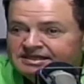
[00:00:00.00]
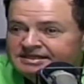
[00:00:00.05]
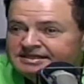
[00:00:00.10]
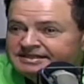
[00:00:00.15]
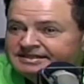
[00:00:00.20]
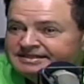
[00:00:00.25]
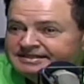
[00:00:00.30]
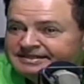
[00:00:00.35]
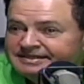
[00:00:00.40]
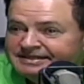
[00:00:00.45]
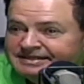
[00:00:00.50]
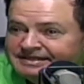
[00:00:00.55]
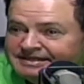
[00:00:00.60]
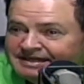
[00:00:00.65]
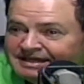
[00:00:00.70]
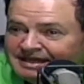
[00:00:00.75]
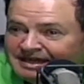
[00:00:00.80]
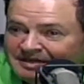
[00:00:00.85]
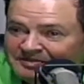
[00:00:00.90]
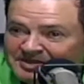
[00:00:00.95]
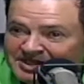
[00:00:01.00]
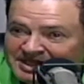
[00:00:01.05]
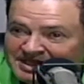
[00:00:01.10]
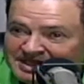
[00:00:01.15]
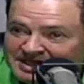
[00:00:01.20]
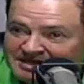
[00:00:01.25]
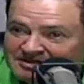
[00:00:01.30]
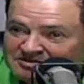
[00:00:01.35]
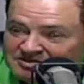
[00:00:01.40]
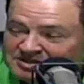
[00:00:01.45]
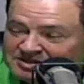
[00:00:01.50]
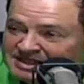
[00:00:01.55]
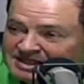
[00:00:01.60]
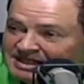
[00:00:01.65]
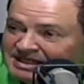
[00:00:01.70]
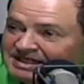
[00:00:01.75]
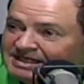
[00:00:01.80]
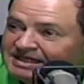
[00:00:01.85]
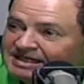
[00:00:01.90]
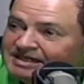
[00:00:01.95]
Eh, Javier
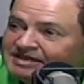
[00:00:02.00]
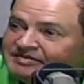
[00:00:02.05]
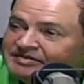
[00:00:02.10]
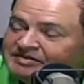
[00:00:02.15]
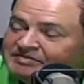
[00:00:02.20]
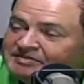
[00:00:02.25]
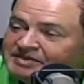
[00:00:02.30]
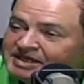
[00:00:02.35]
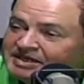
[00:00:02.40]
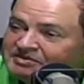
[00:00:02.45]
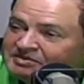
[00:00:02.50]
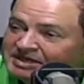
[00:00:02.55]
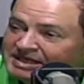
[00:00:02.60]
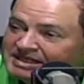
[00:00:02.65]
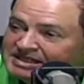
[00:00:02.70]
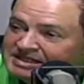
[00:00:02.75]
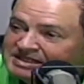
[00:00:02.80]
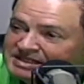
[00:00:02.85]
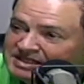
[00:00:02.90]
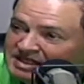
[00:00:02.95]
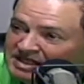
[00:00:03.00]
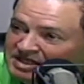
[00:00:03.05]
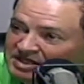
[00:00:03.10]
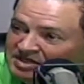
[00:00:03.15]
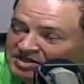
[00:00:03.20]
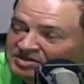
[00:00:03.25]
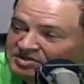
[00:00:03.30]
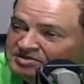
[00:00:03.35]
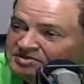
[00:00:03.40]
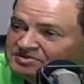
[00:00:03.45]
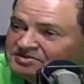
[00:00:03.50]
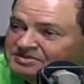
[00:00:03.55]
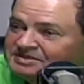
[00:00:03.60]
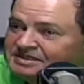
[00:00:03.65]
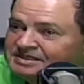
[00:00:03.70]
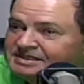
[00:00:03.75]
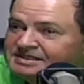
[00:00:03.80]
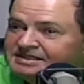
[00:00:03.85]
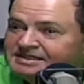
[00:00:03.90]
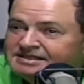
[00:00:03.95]
González Levy, Mario Castillo,
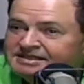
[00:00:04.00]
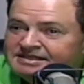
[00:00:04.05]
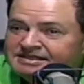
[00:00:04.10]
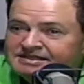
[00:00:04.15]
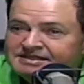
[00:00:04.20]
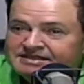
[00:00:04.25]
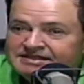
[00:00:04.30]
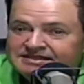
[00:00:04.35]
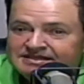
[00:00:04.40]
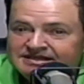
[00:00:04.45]
César